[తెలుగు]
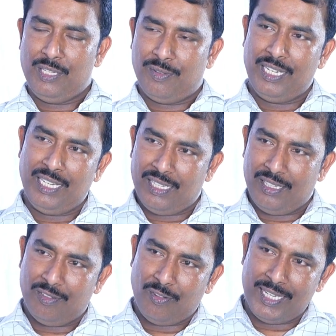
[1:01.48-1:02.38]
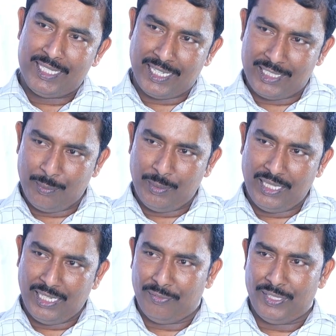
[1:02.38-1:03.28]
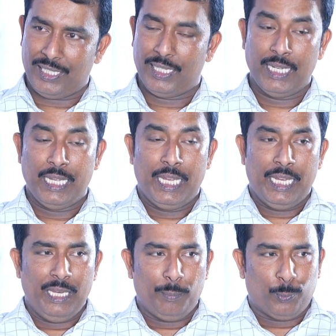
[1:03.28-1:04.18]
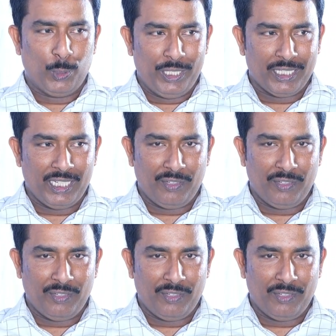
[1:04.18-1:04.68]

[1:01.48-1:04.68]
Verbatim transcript: ఇవన్నీ వైఎస్ఆర్సీపీ ఎఫినిటీ ఈ పొలిటికల్